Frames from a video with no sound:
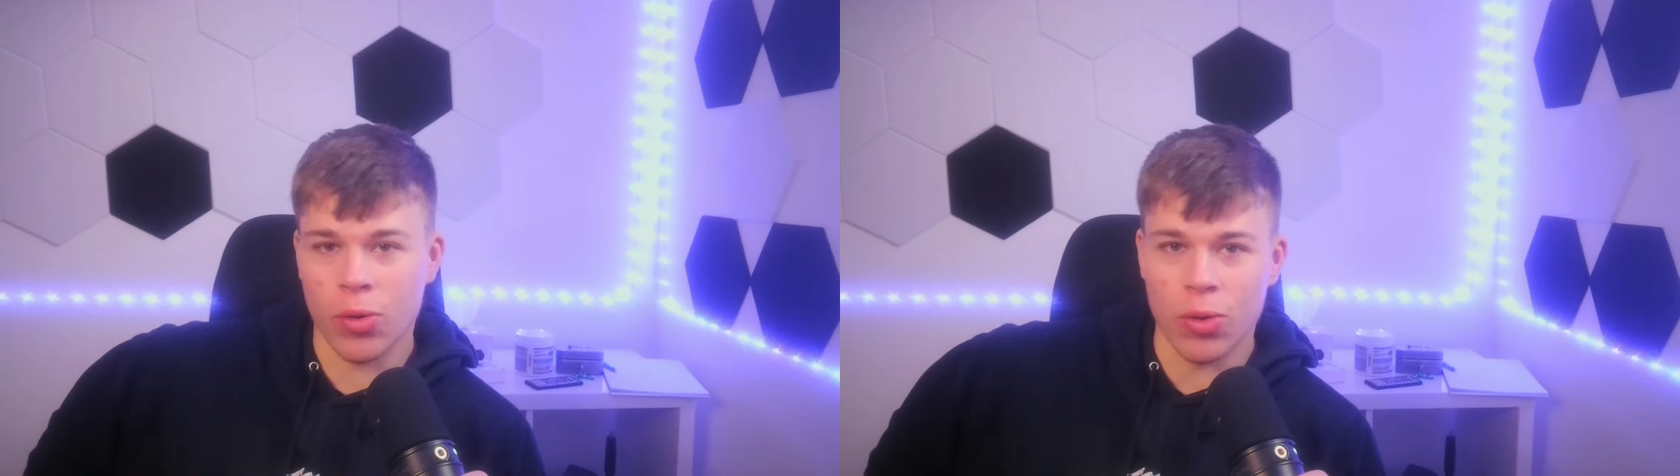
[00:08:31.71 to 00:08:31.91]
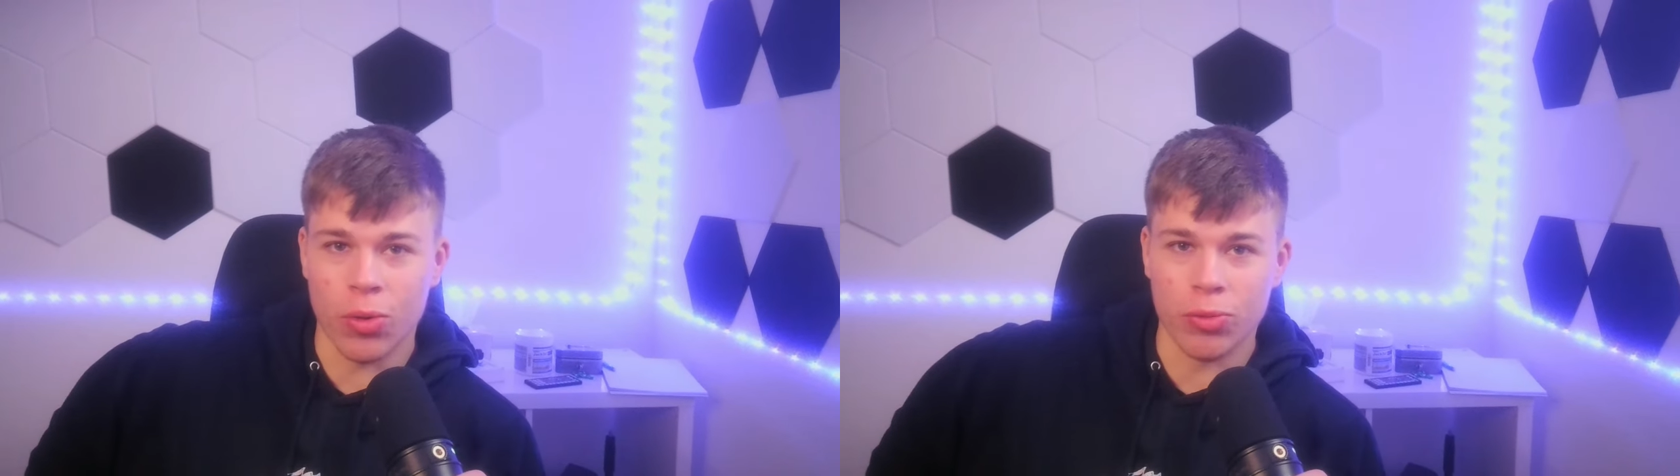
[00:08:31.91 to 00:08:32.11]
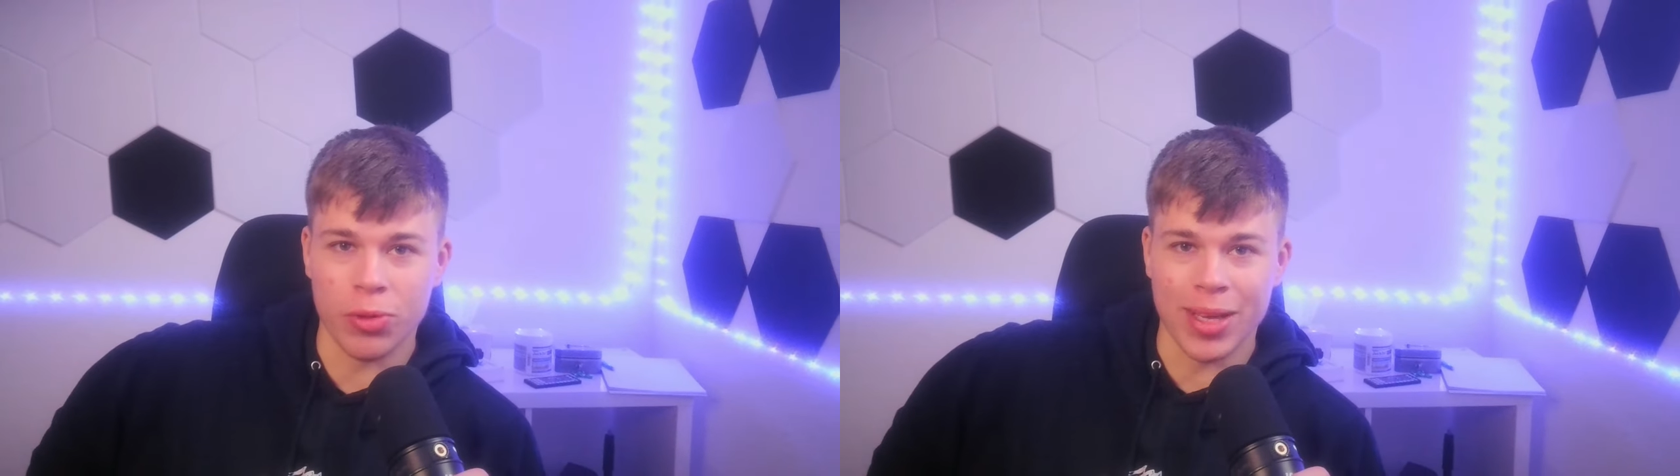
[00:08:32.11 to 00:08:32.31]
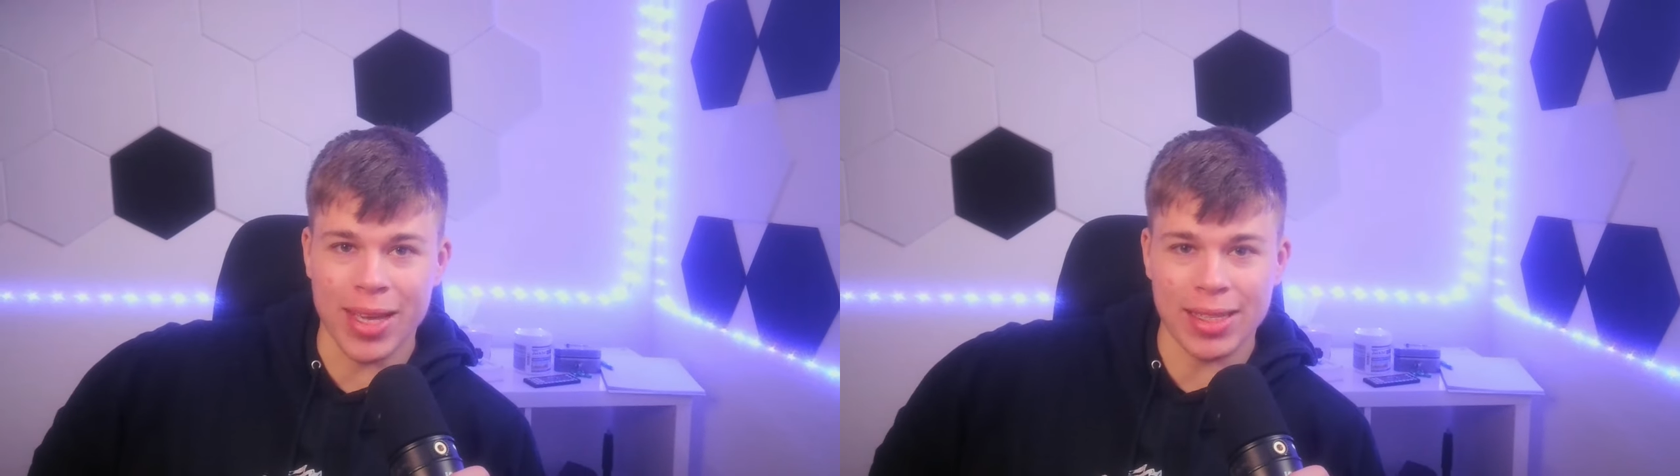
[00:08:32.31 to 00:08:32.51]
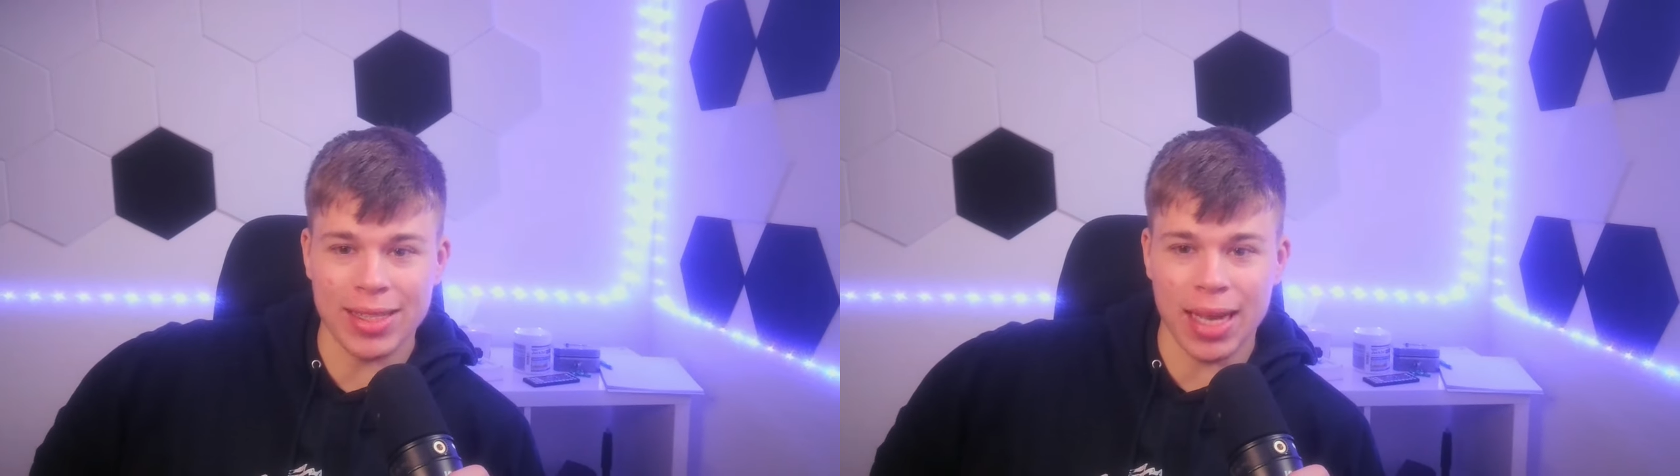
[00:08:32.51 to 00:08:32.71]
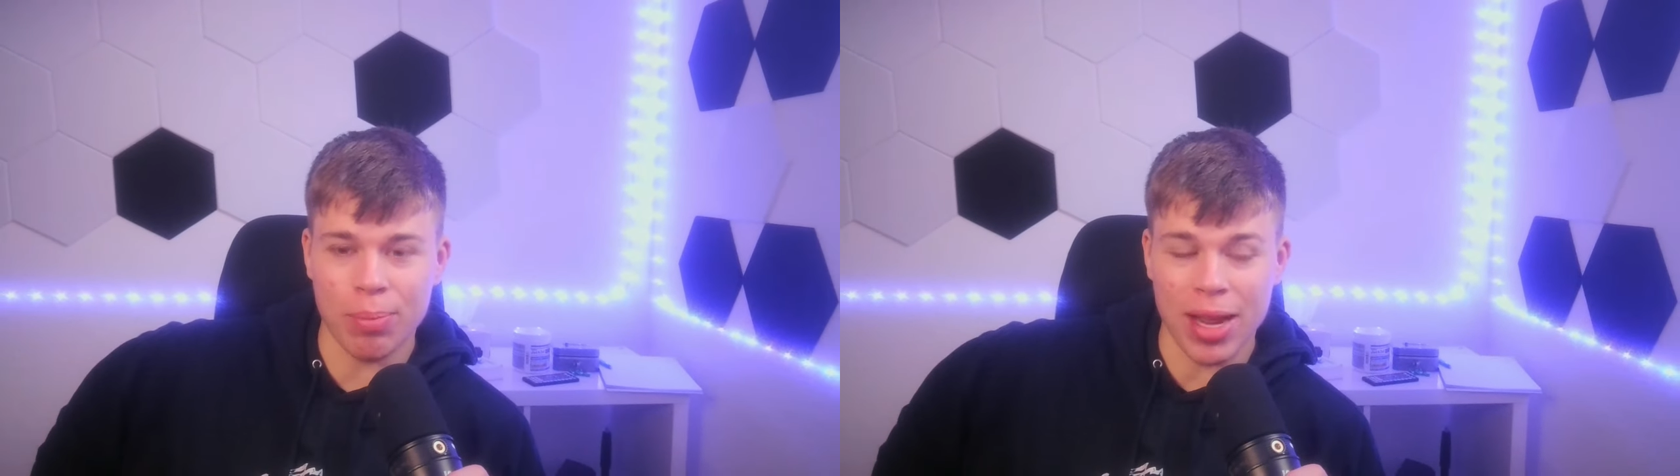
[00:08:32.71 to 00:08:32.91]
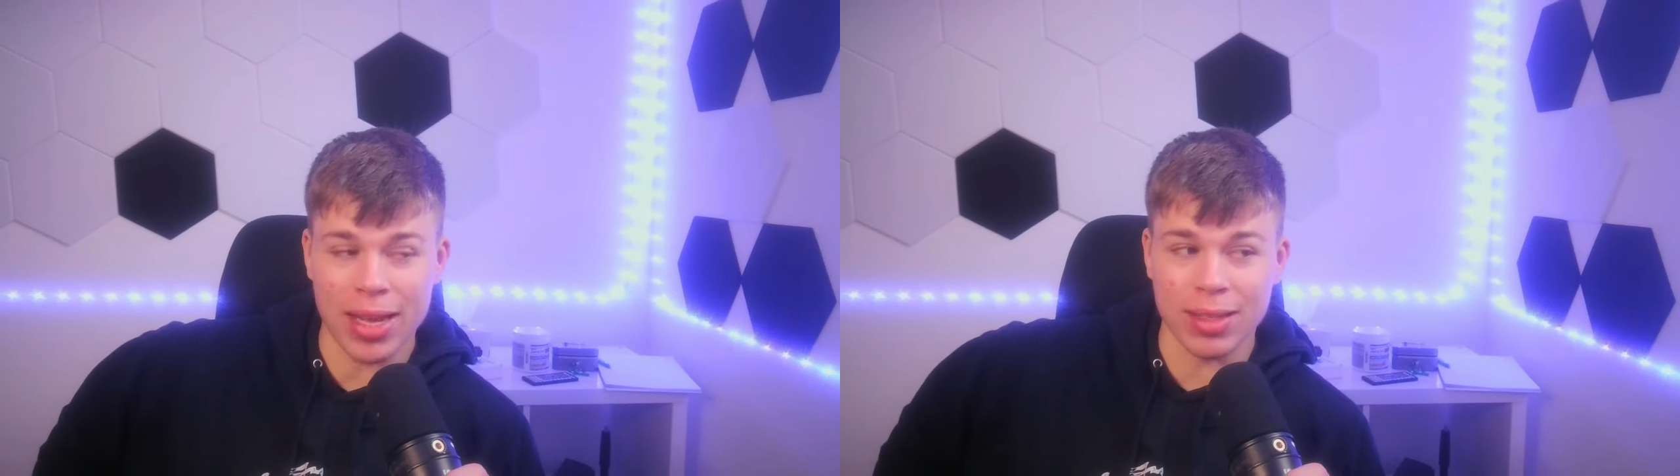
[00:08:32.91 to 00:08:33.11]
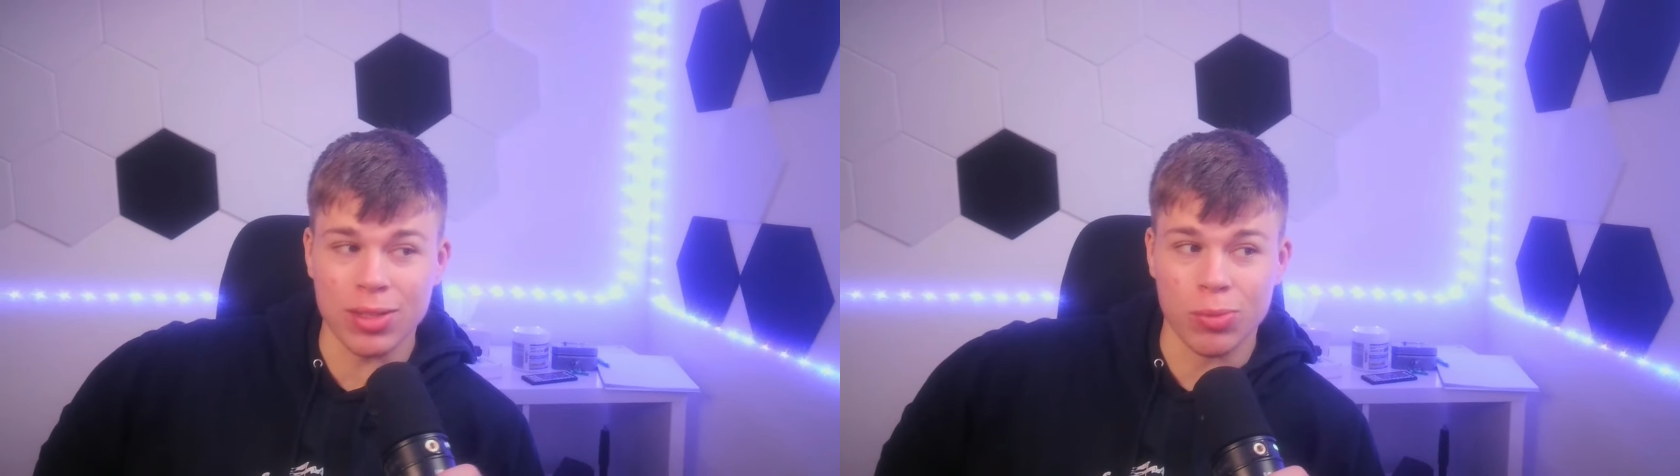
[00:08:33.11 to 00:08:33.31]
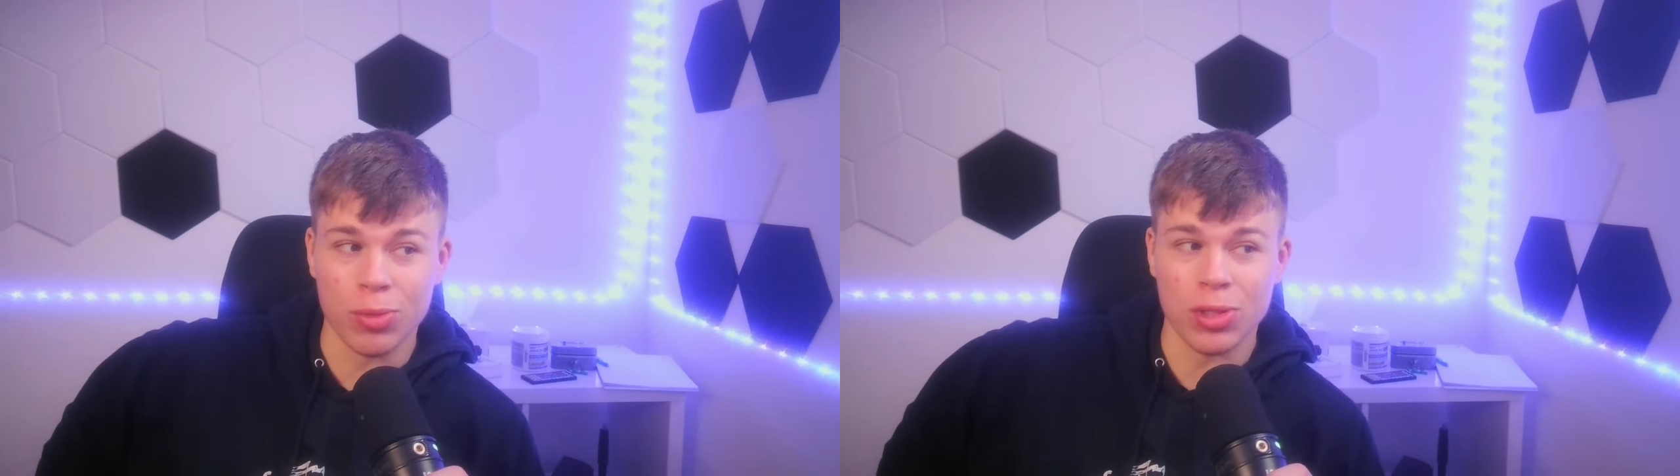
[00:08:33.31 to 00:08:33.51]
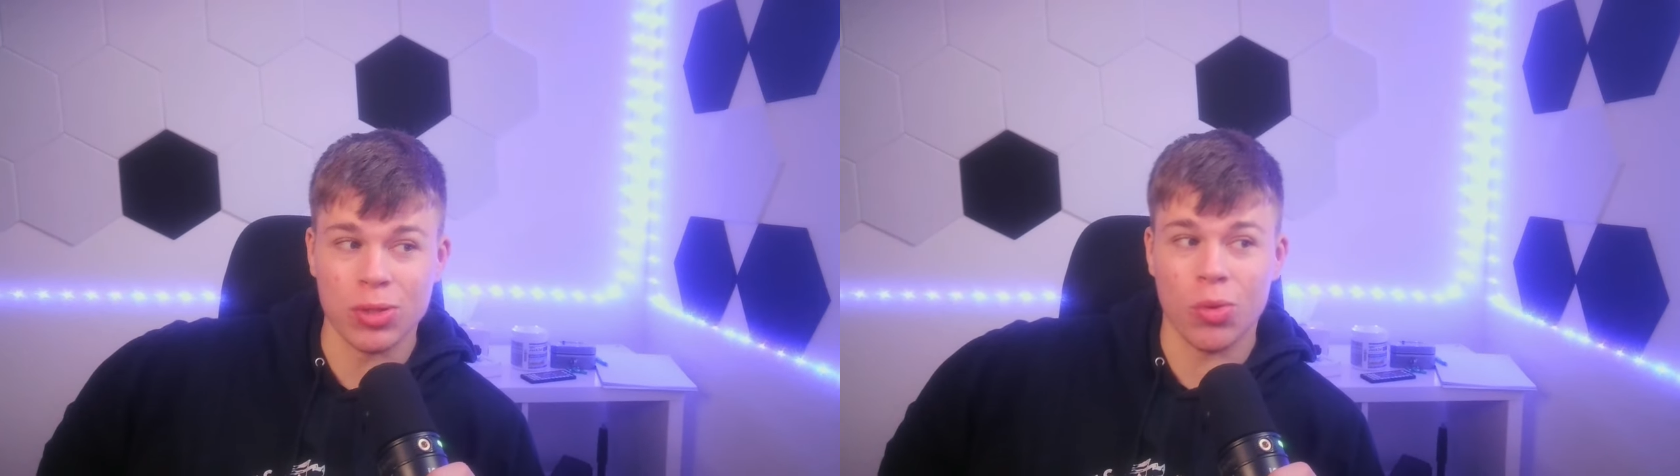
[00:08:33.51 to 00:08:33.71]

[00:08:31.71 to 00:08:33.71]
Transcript: Euro für GEZ-Blech abstechen zu müssen,